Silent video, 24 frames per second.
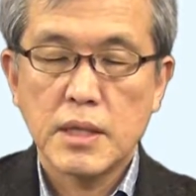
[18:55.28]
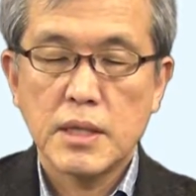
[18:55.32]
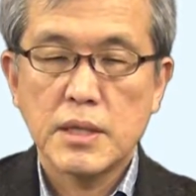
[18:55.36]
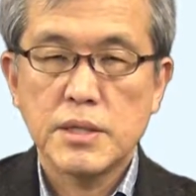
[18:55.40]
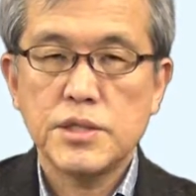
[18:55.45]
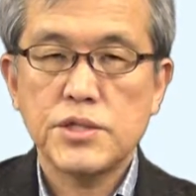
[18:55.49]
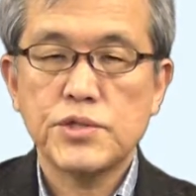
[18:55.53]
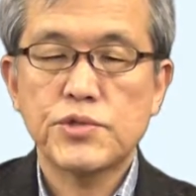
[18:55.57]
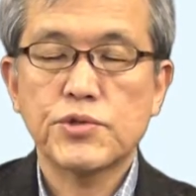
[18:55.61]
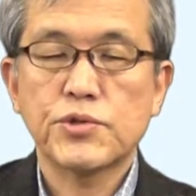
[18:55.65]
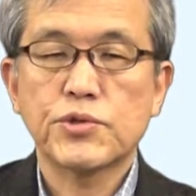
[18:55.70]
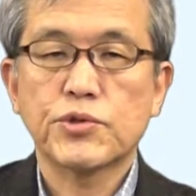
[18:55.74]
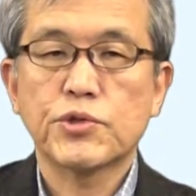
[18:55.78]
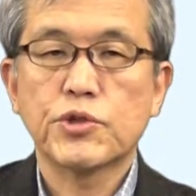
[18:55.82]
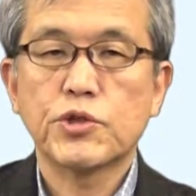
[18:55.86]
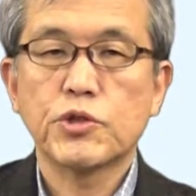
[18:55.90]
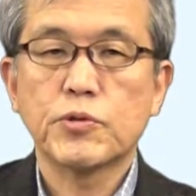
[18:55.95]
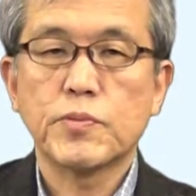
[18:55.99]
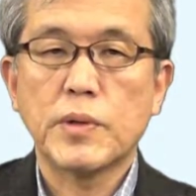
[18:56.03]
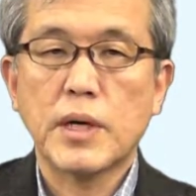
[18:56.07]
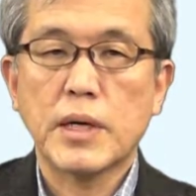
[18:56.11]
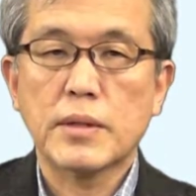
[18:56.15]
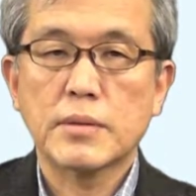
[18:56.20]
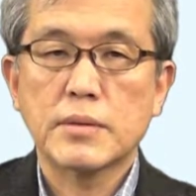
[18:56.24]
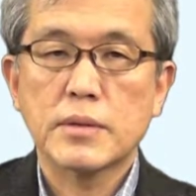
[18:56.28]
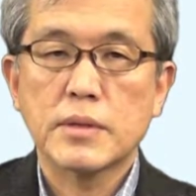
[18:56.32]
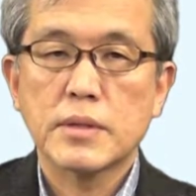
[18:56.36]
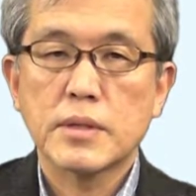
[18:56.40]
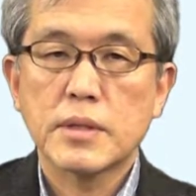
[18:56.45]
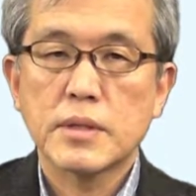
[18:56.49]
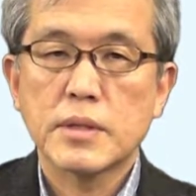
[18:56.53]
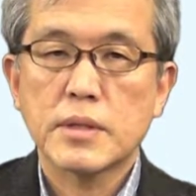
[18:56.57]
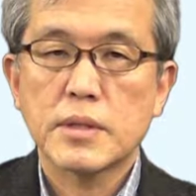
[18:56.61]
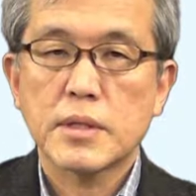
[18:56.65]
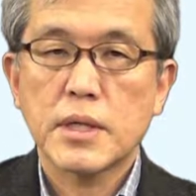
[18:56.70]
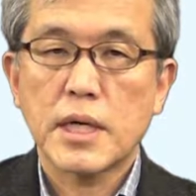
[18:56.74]
29番、
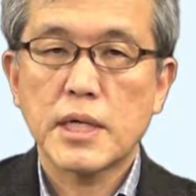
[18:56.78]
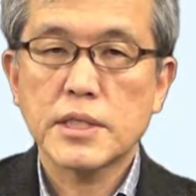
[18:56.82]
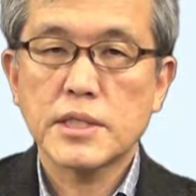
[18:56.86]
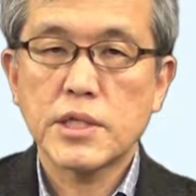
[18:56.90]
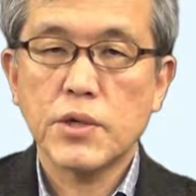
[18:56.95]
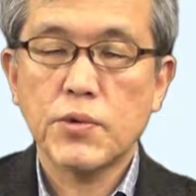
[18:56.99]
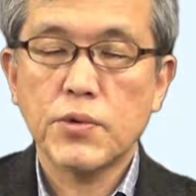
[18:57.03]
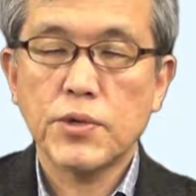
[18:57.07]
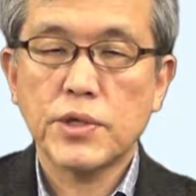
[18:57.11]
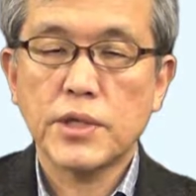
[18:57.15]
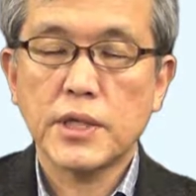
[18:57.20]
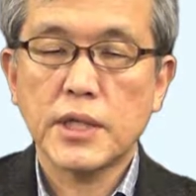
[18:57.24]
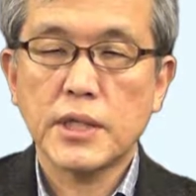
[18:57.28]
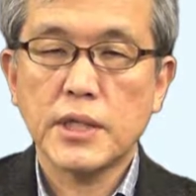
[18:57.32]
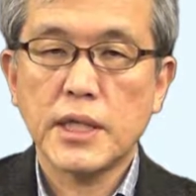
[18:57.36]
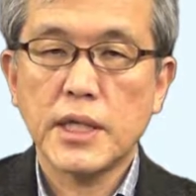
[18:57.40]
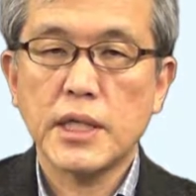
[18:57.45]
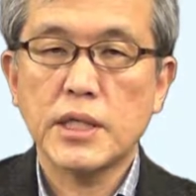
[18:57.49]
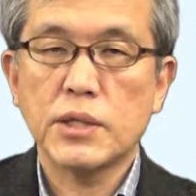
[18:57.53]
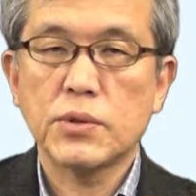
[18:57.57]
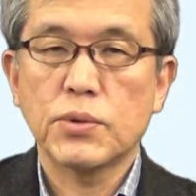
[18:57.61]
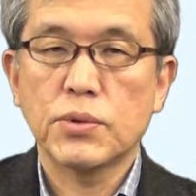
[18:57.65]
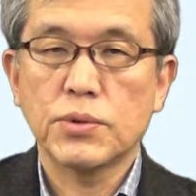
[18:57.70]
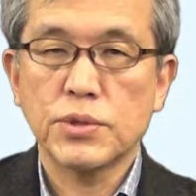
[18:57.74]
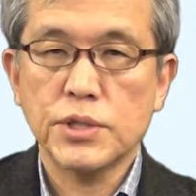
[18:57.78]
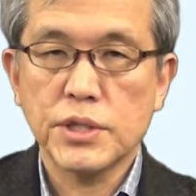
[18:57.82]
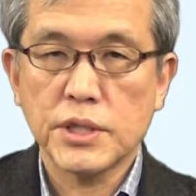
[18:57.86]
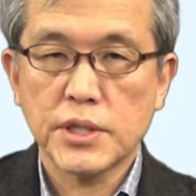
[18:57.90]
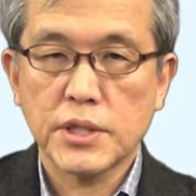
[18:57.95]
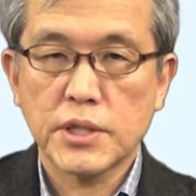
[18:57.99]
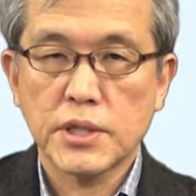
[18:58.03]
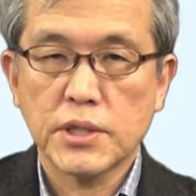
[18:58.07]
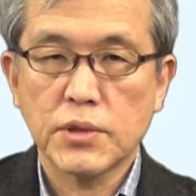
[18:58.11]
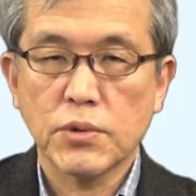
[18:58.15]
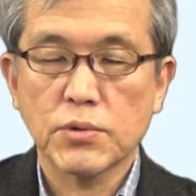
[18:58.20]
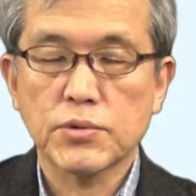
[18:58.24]
風邪をひかないように
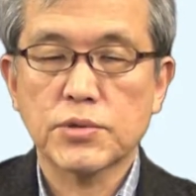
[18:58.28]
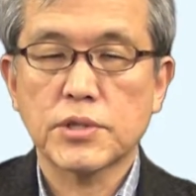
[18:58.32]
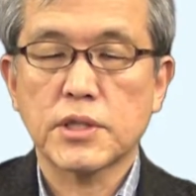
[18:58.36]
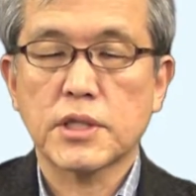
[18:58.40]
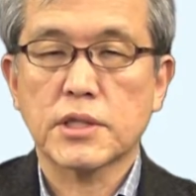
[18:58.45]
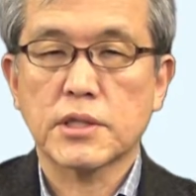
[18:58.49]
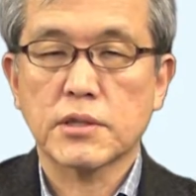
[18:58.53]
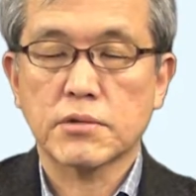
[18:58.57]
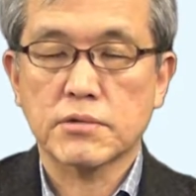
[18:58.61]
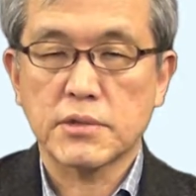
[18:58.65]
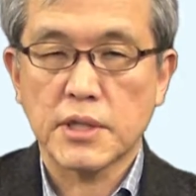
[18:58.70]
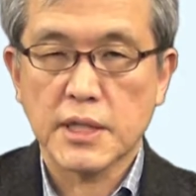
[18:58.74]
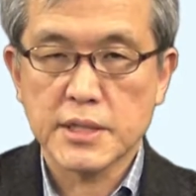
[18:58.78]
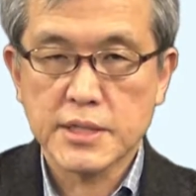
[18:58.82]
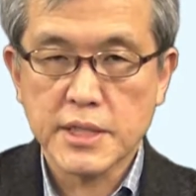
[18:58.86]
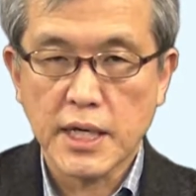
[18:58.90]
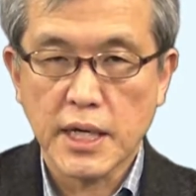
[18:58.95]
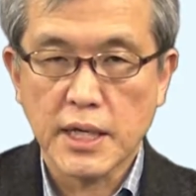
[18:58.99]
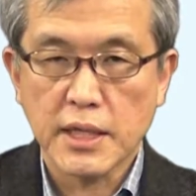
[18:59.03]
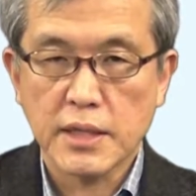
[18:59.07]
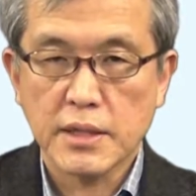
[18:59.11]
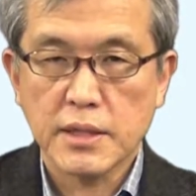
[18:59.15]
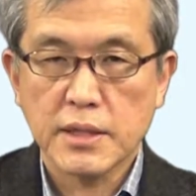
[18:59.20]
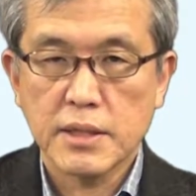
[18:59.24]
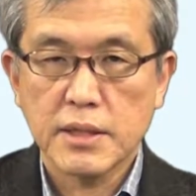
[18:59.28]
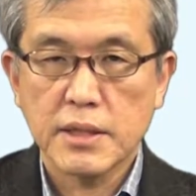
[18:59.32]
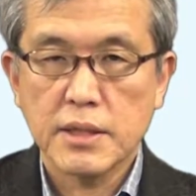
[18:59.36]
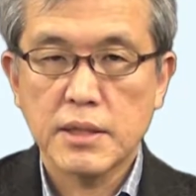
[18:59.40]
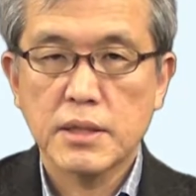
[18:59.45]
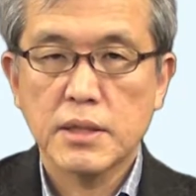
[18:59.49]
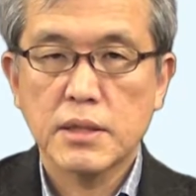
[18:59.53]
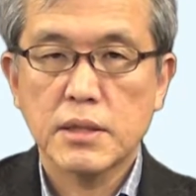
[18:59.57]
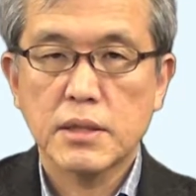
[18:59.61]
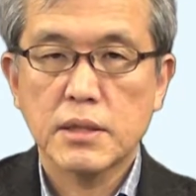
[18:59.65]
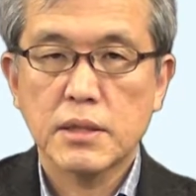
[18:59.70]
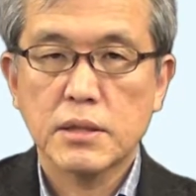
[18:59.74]
気をつけてください。
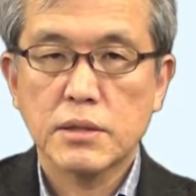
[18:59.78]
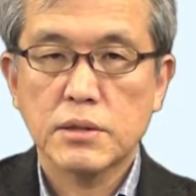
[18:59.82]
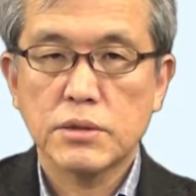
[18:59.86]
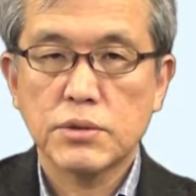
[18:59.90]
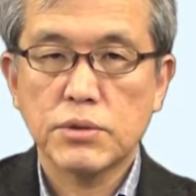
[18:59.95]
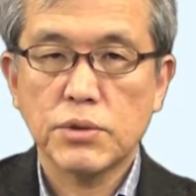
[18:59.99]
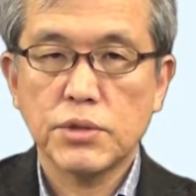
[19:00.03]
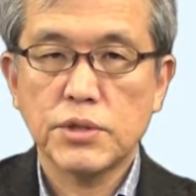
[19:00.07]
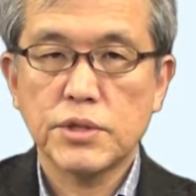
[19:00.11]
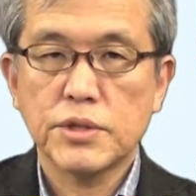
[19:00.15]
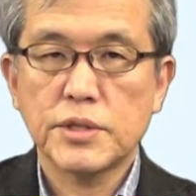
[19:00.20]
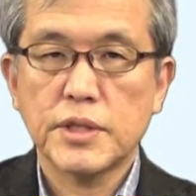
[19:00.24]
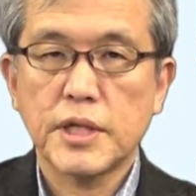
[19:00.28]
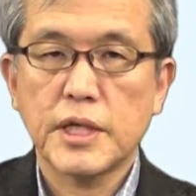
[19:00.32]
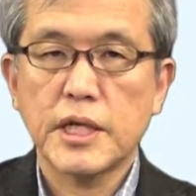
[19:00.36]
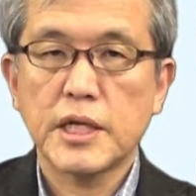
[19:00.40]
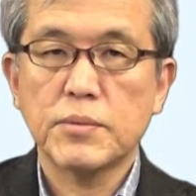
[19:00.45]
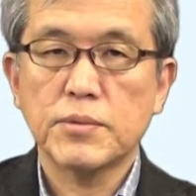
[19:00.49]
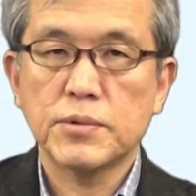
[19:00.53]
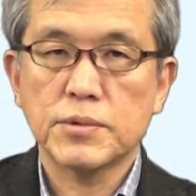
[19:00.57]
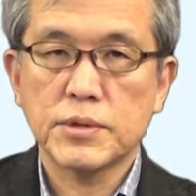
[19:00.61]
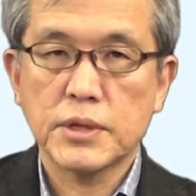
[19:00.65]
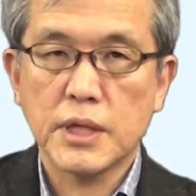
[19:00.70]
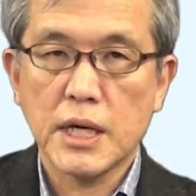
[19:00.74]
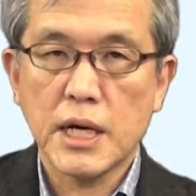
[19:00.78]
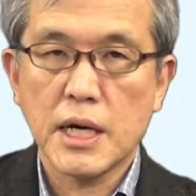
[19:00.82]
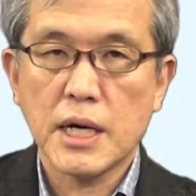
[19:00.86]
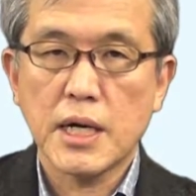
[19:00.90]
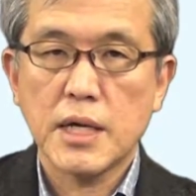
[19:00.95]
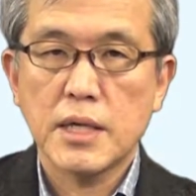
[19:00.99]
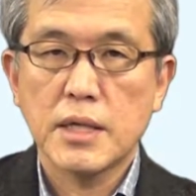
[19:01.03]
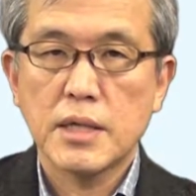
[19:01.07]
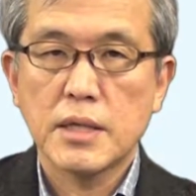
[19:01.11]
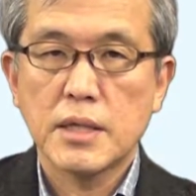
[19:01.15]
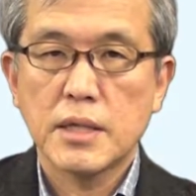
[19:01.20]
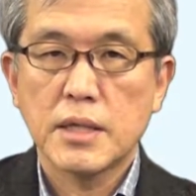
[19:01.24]
といった例文が
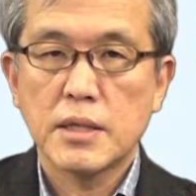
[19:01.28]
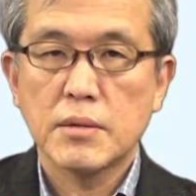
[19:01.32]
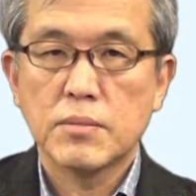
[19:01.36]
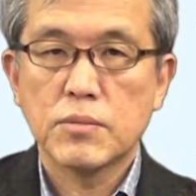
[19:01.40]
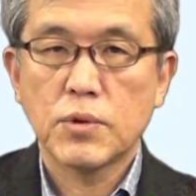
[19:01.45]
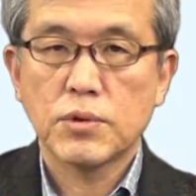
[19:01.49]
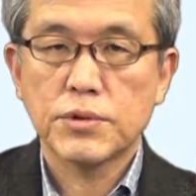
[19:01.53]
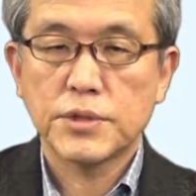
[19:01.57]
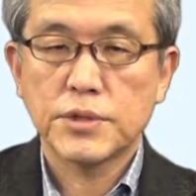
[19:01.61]
目